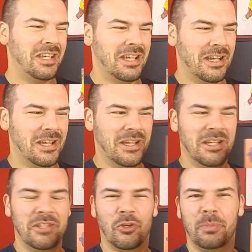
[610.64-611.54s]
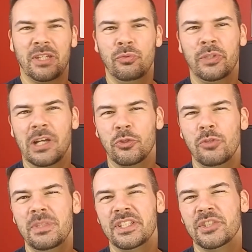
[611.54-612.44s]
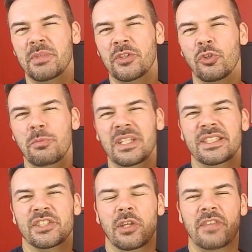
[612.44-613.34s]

Euh, ils ont prévu qu'en 2018-2019,